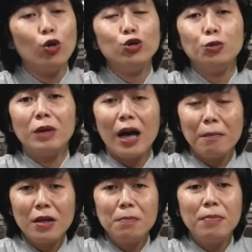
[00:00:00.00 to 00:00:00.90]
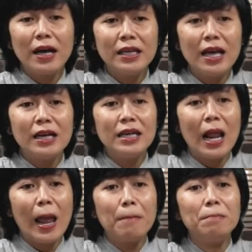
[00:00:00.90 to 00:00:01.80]
untuk mengambil bagian
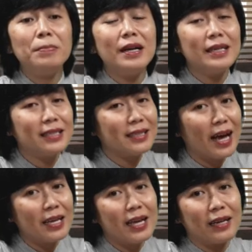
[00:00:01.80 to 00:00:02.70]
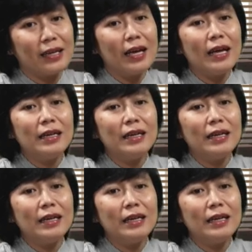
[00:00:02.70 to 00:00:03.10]
dalam pelestarian